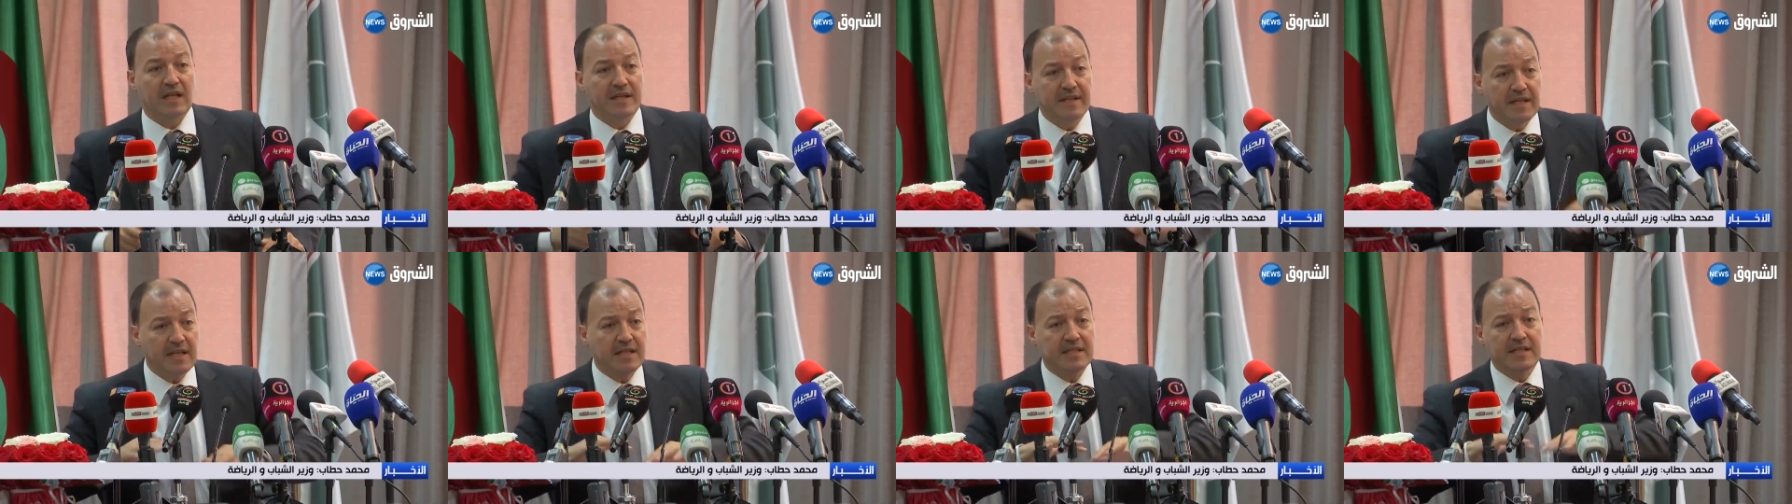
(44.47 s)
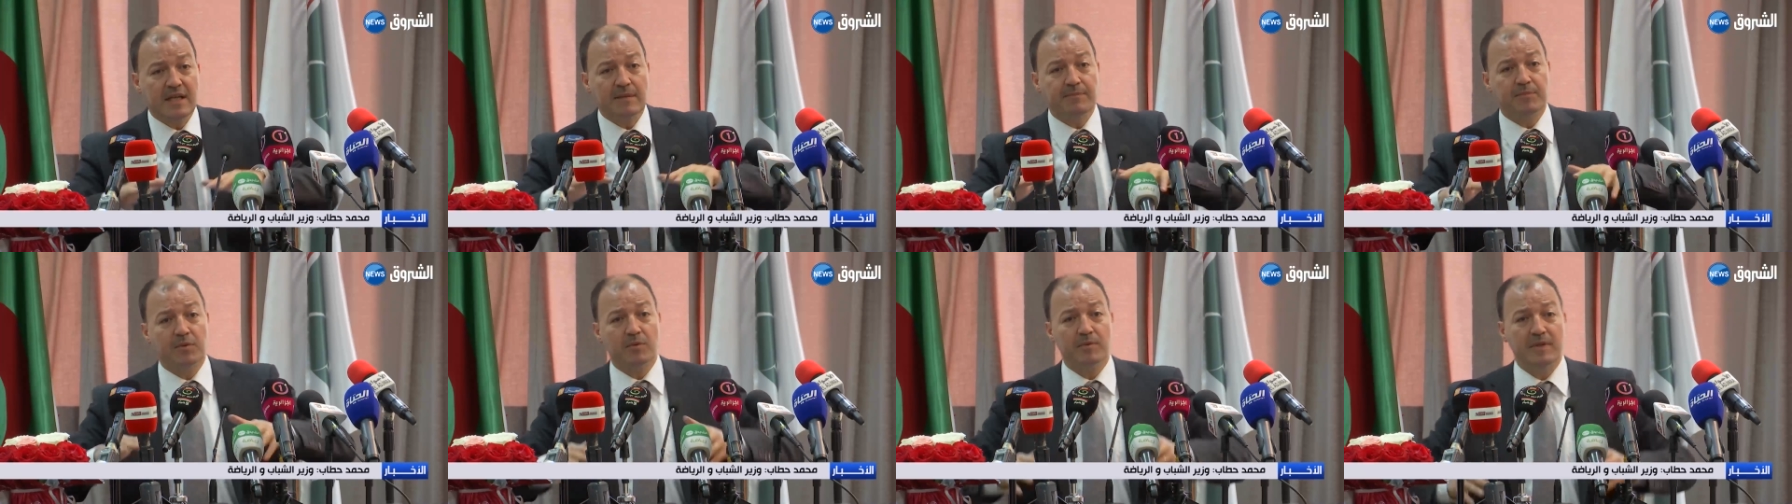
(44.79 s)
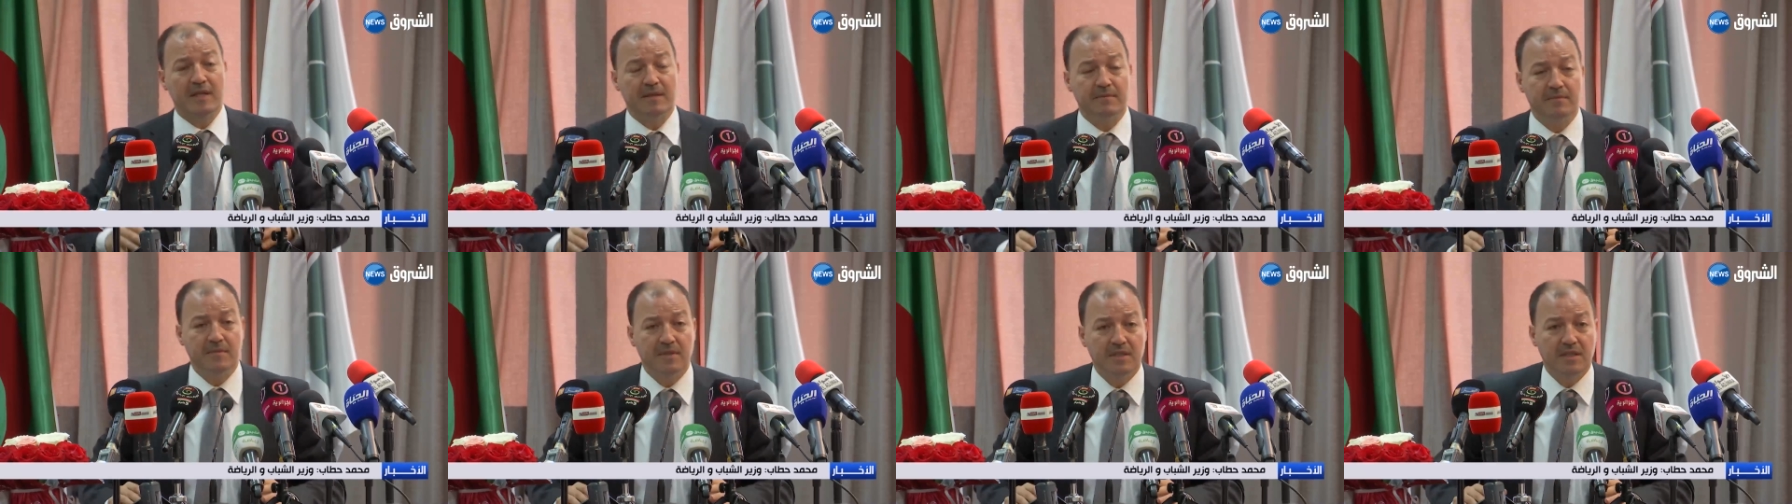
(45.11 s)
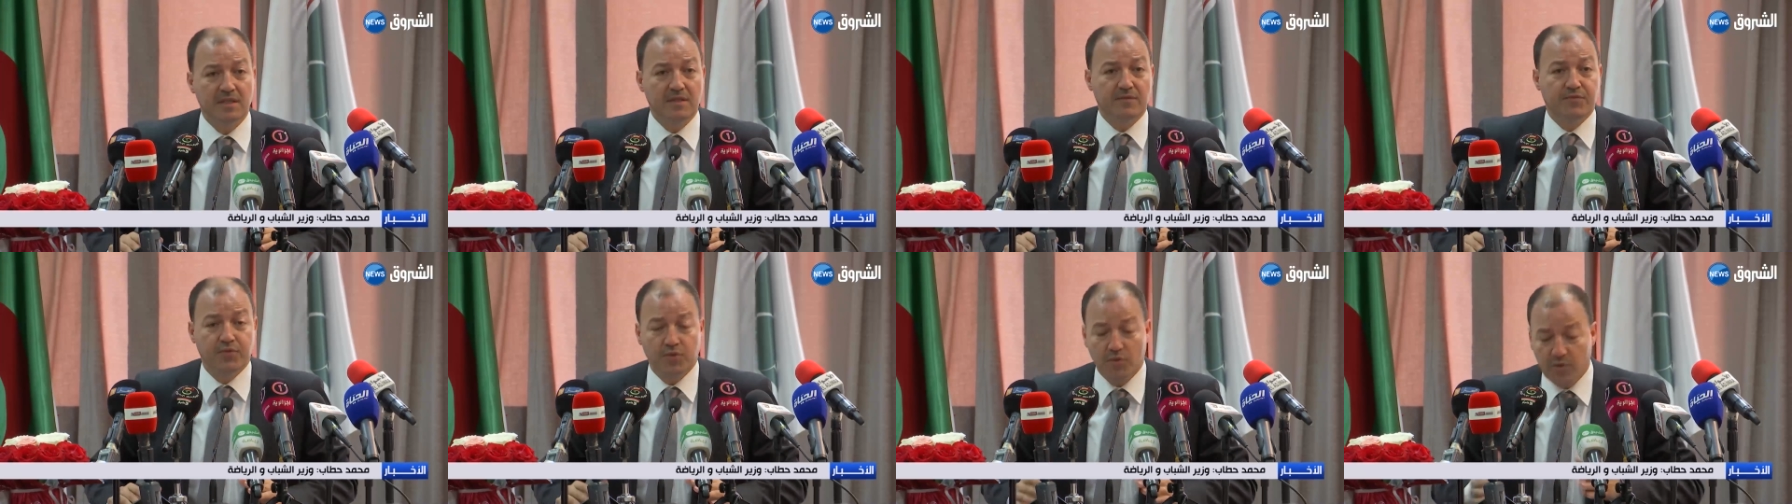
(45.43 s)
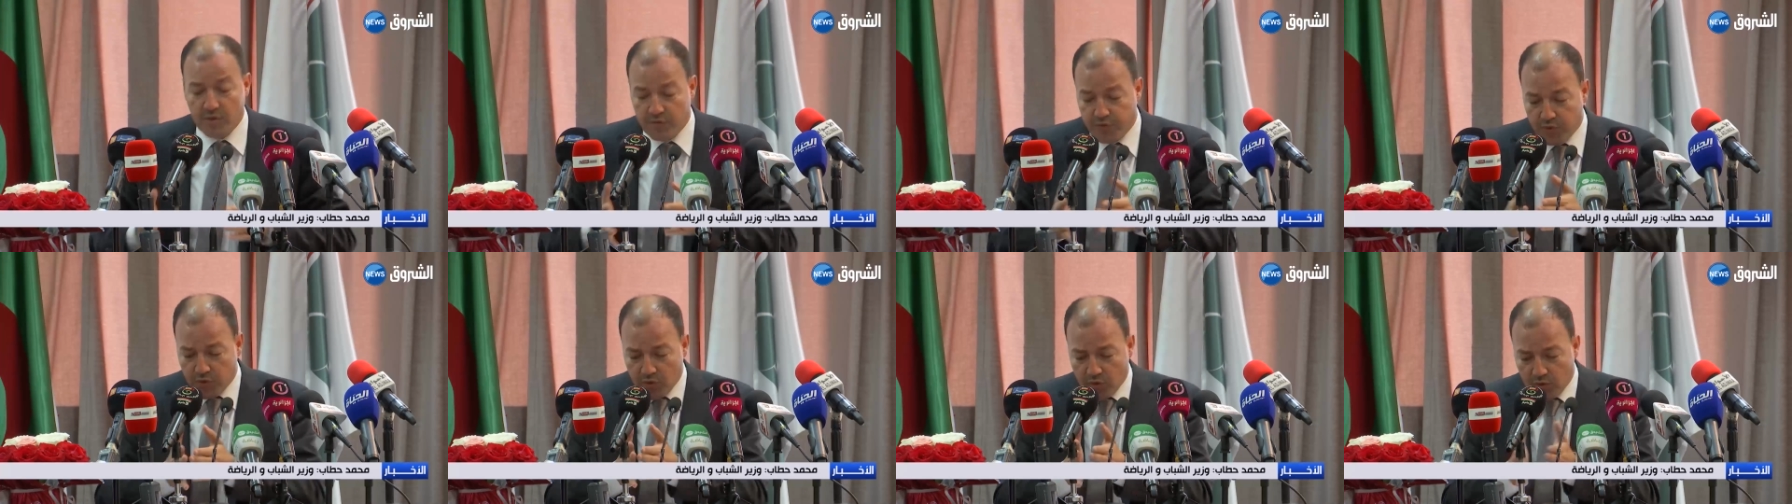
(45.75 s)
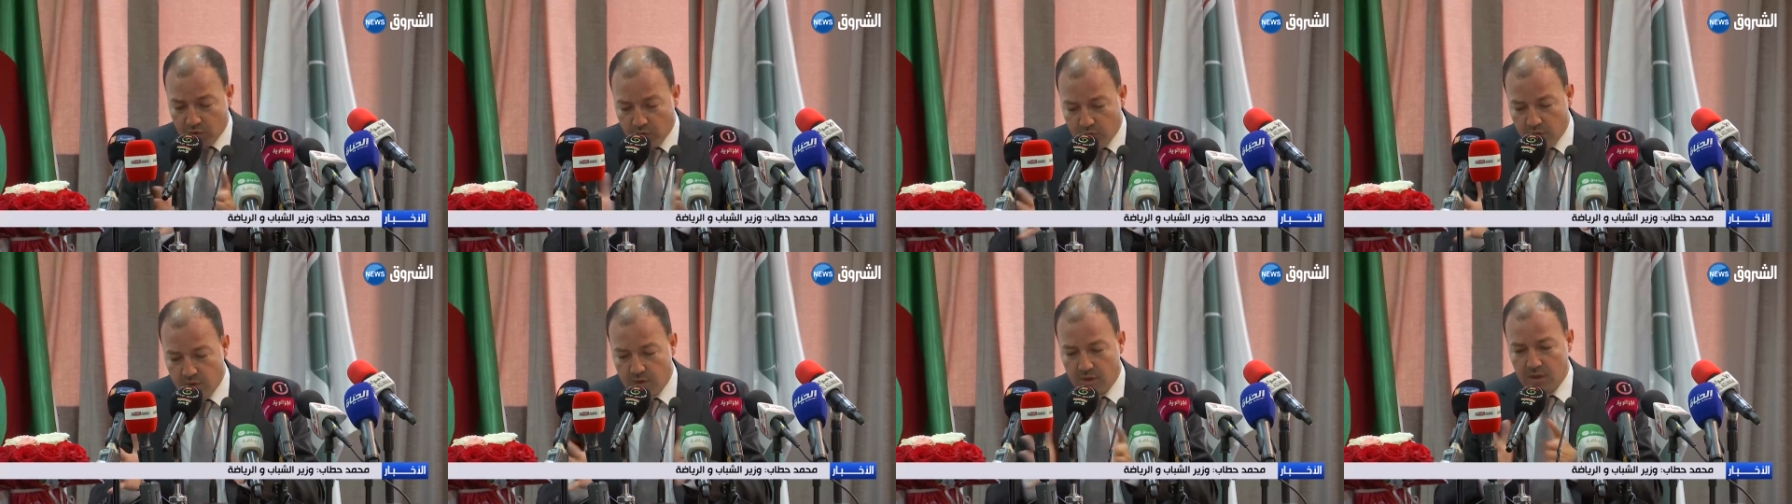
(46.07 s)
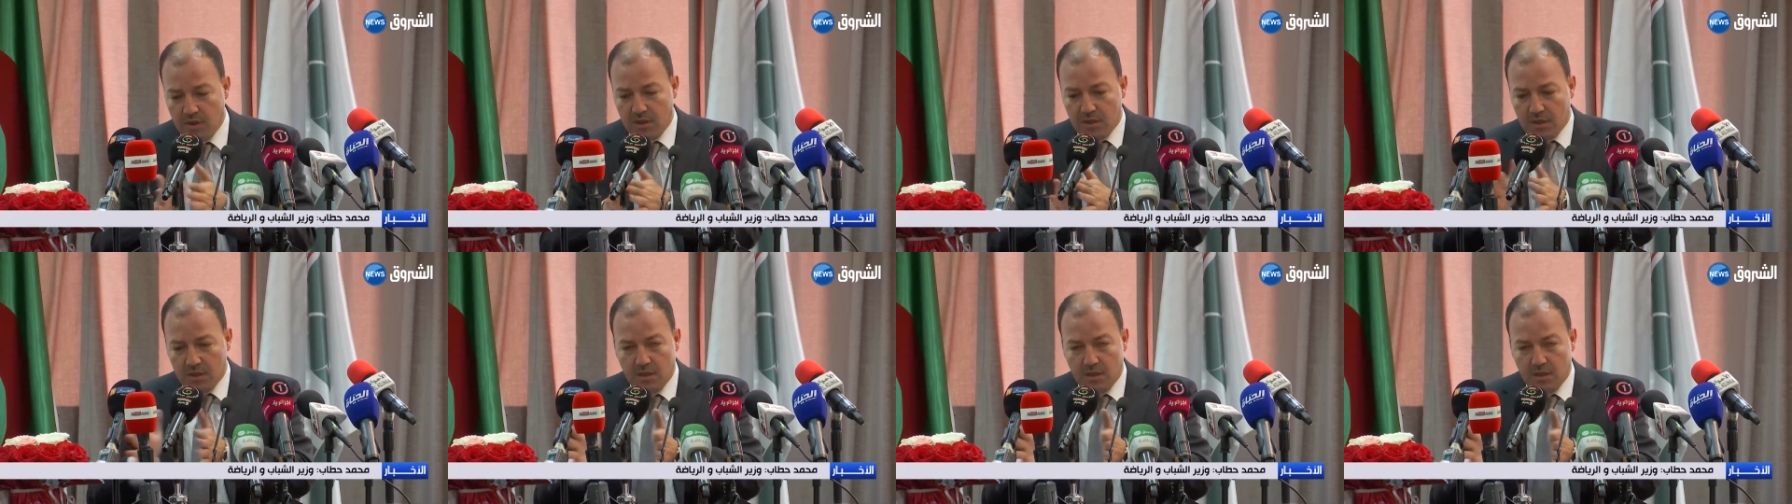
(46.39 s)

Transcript: هنا يا بروبليم يفو يفو